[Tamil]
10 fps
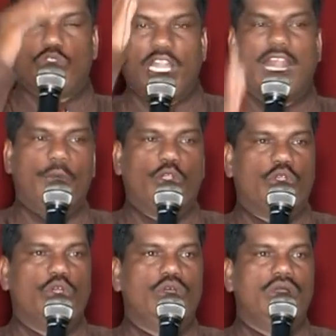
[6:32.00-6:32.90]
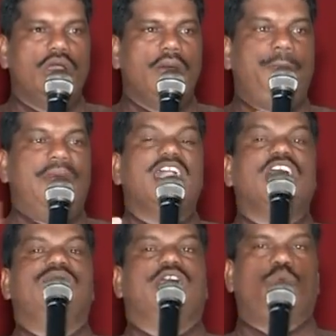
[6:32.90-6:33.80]
தொடர்புக்கு
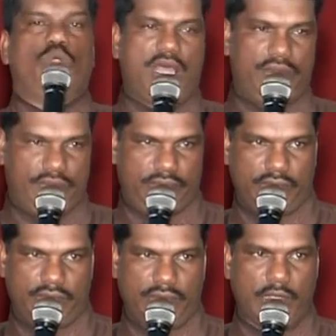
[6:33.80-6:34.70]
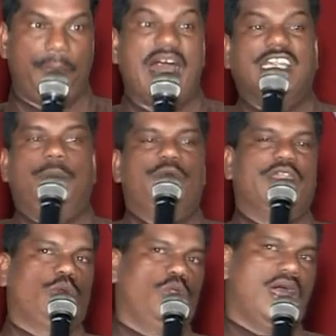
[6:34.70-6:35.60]
பங்கம் வரக்கூடாது பாதிப்பு
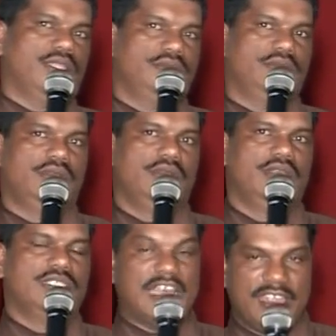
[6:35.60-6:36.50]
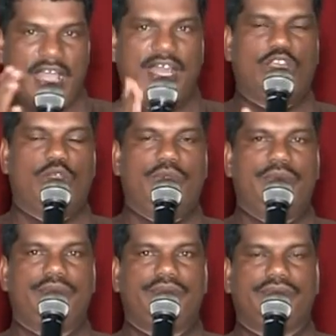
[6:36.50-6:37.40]
வரக்கூடாது சரியாக இருக்க
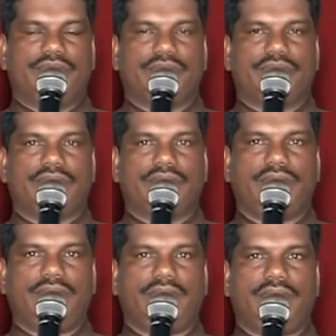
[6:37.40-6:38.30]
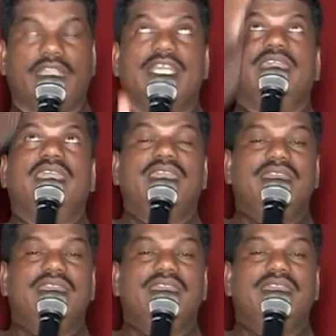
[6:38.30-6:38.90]
வேணும் இது